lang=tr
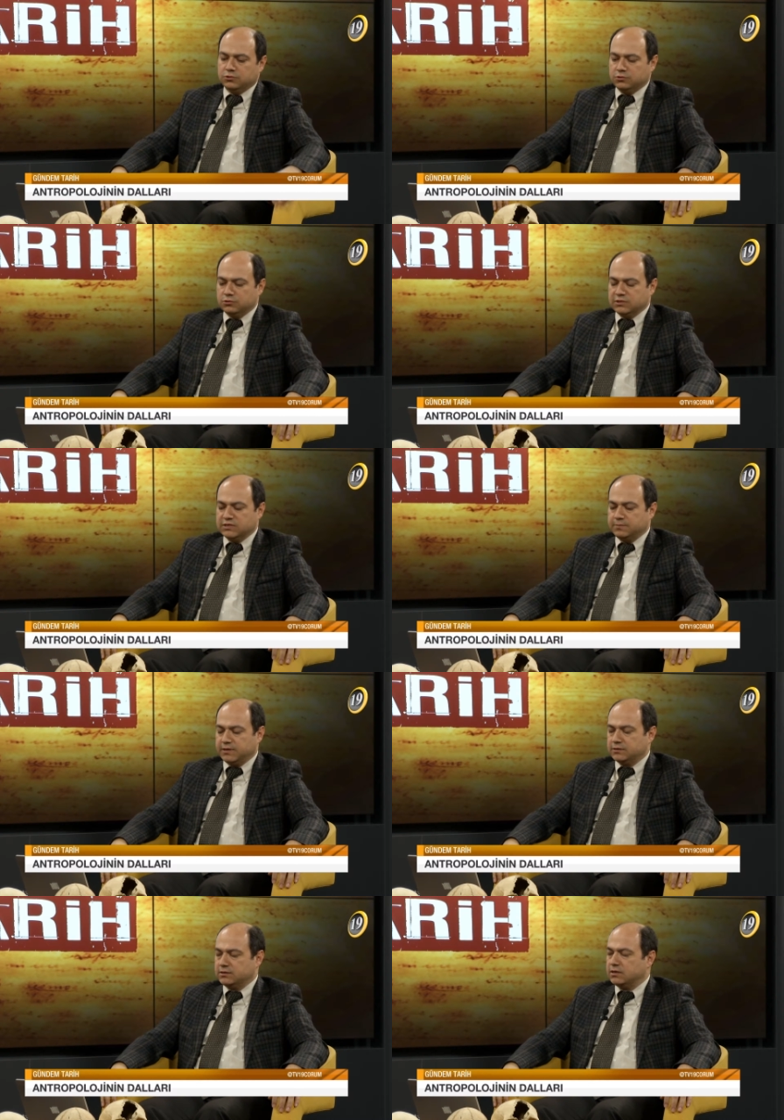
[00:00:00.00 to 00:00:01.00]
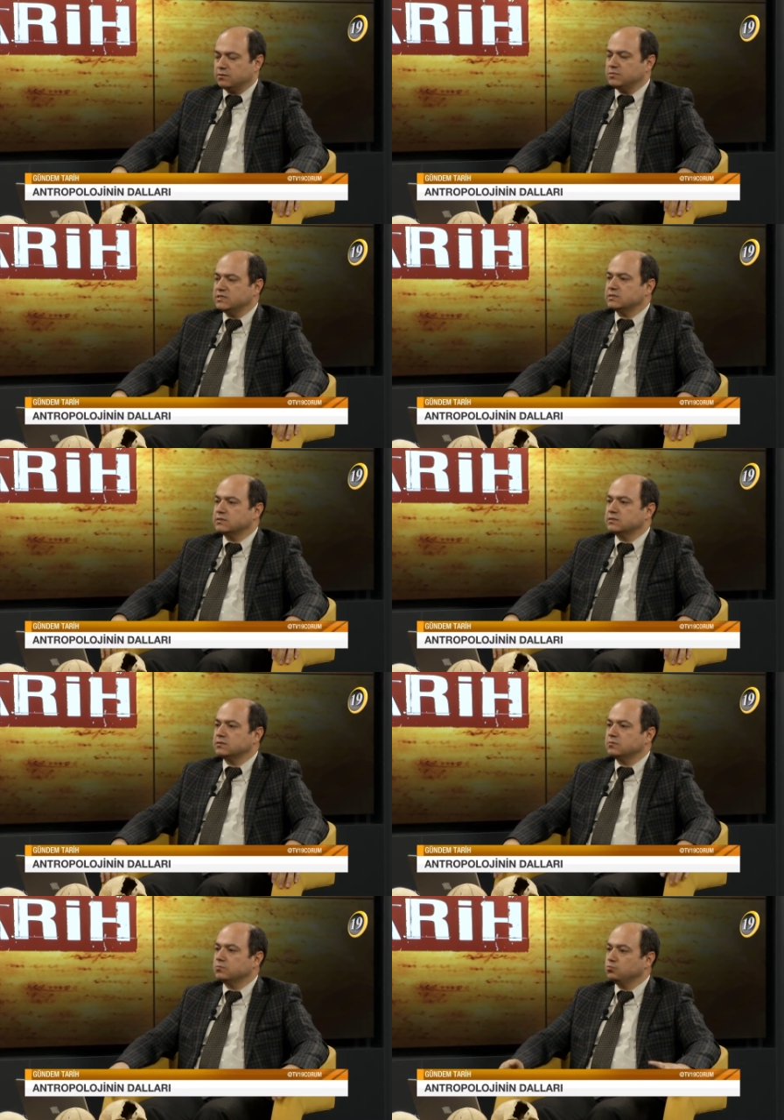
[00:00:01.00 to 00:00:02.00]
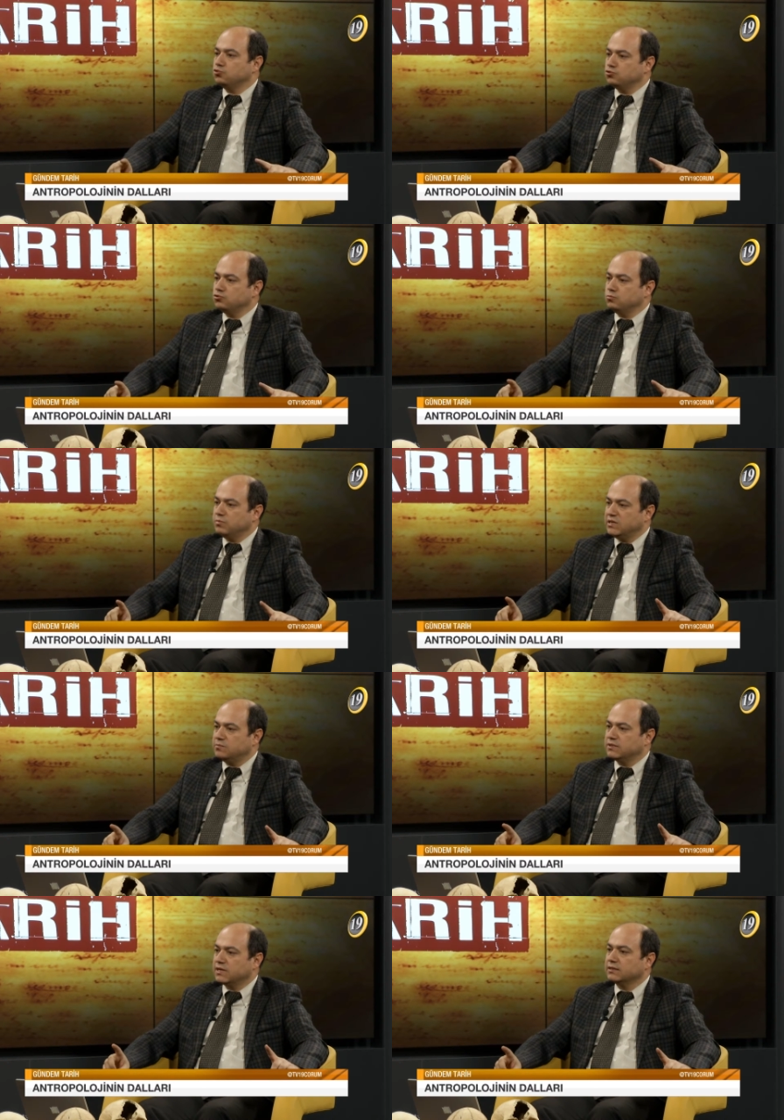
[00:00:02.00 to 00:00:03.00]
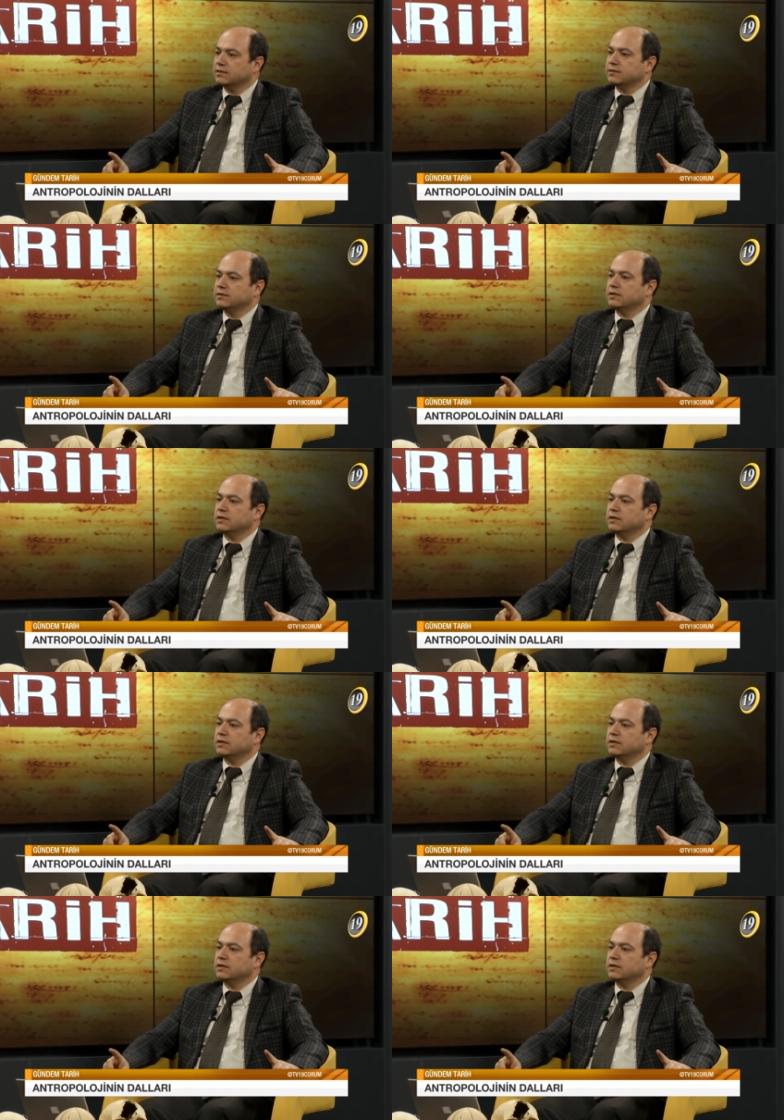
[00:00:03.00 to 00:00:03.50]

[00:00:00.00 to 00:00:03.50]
e, nispette biz bütün bilim dallarıyla